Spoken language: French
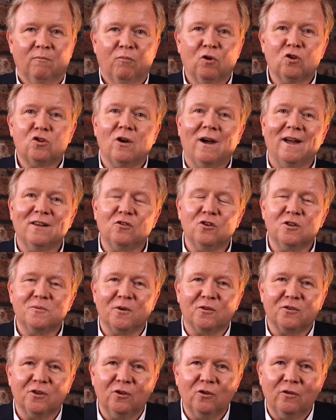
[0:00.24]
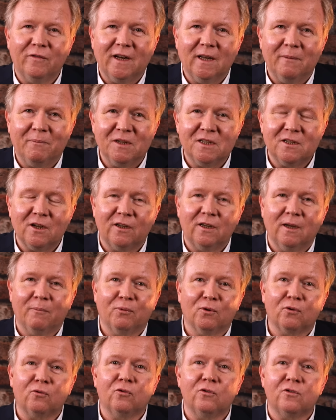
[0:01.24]
Bonjour à tous pour ce nouvel épisode et
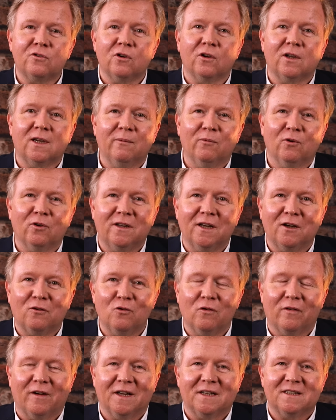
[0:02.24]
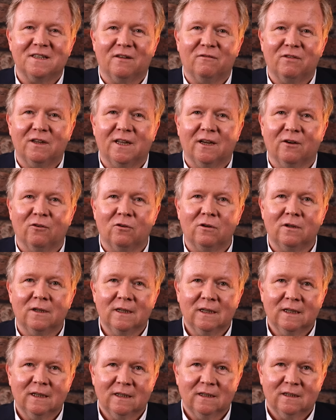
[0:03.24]
pour tous ceux qui me découvrent avec cette vidéo.
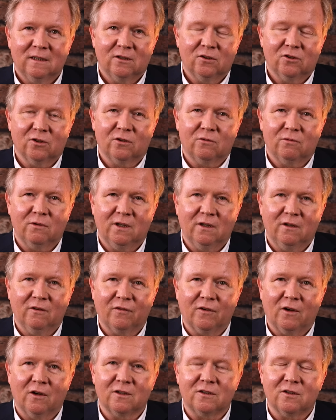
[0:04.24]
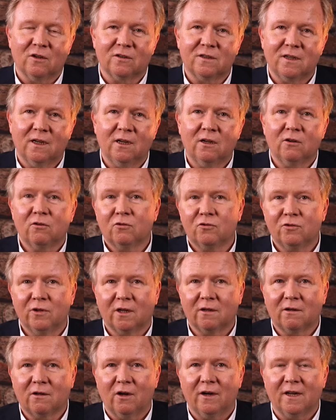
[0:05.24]
Je suis Franck Sensé, je suis
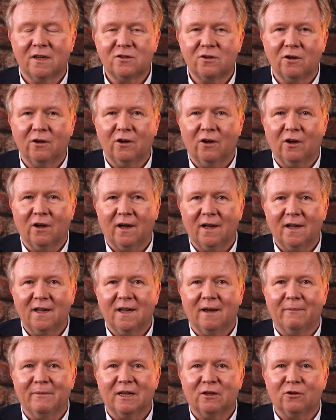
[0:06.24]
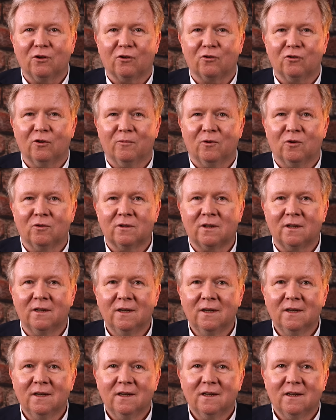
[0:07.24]
collectionneur et amateur de montres
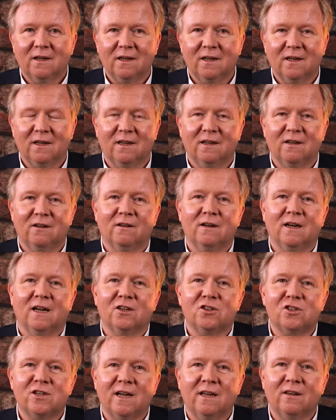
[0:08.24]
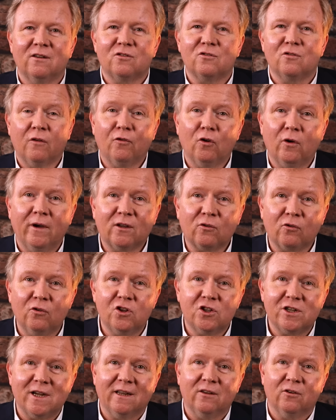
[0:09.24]
et la chaîne se veut être
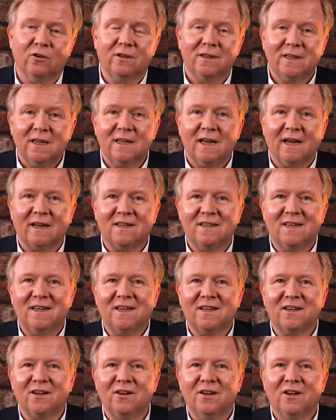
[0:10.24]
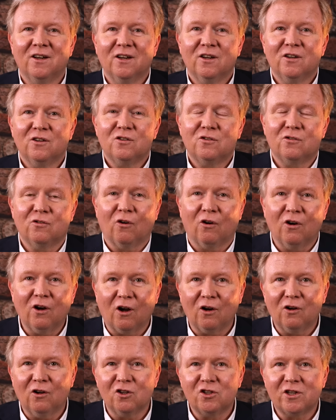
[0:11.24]
une chaîne didactique sur
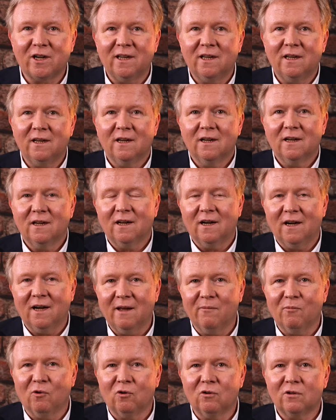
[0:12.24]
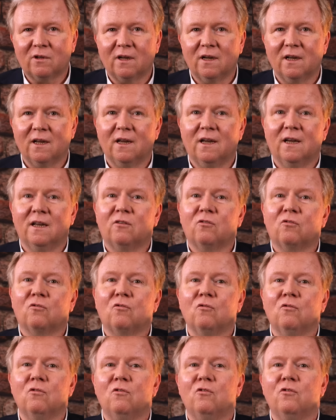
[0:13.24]
l'horlogerie, les montres et
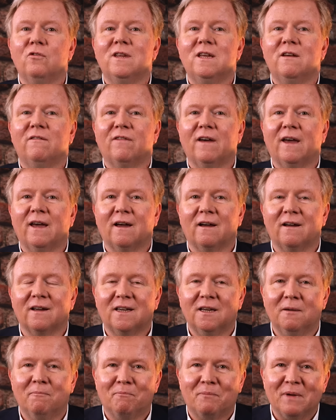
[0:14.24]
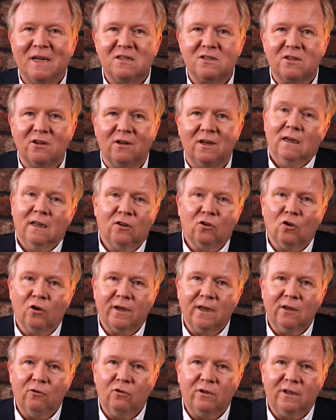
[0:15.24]
tout l'univers qui passionne les
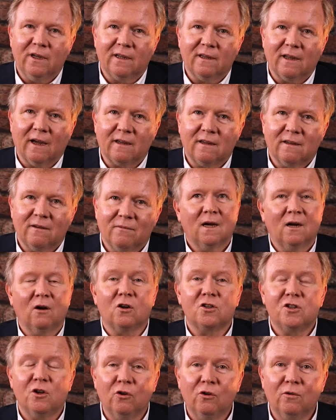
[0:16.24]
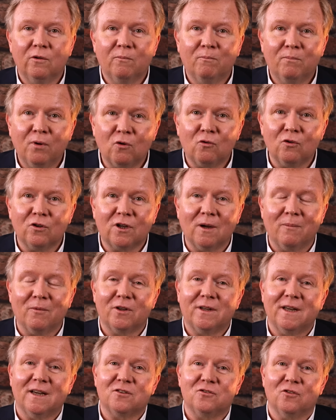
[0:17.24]
toqués du tic-tac. Alors j'ai eu beaucoup de
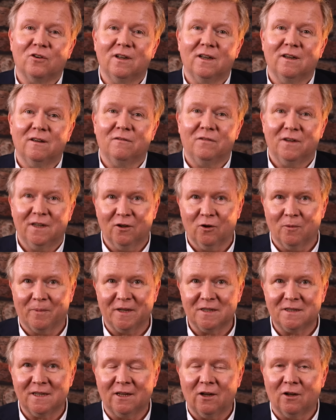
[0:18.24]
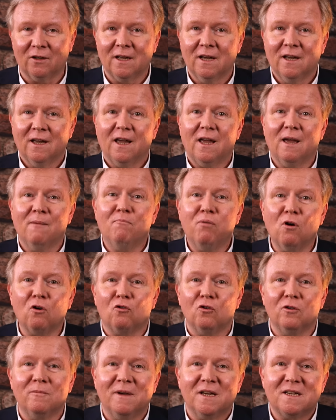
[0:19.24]
commentaires sur les vidéos précédentes et
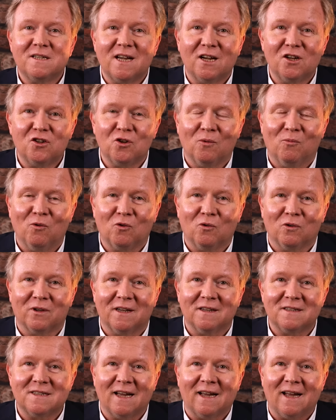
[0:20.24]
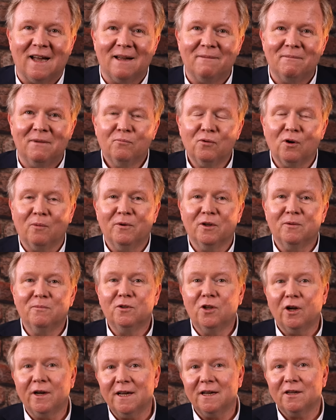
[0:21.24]
beaucoup de messages sur mon compte Instagram pour me
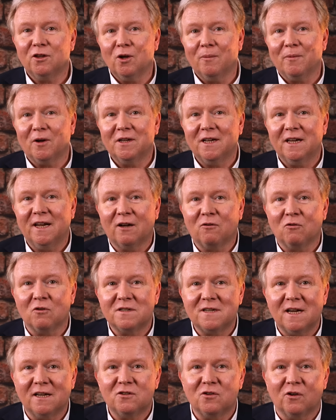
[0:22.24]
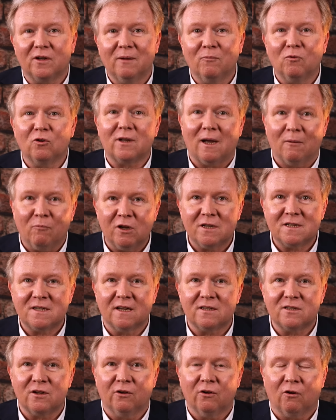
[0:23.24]
demander des conseils sur des montres à moins de
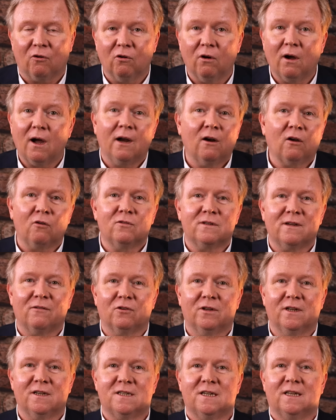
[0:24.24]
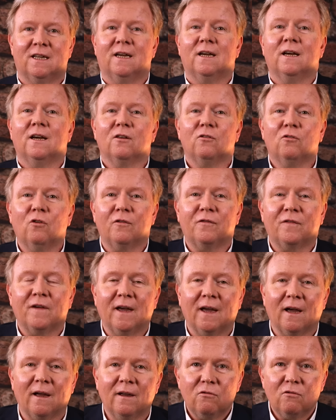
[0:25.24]
500 euros. Alors nous avons décidé de
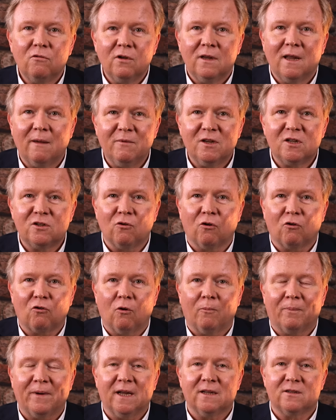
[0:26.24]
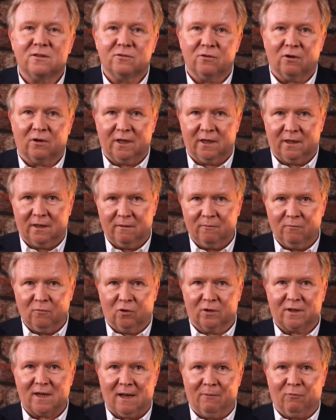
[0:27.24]
faire une émission complète sur les
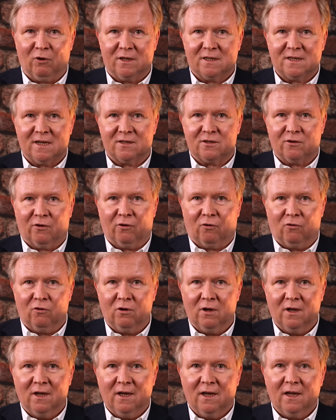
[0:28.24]
montres à moins de 500 euros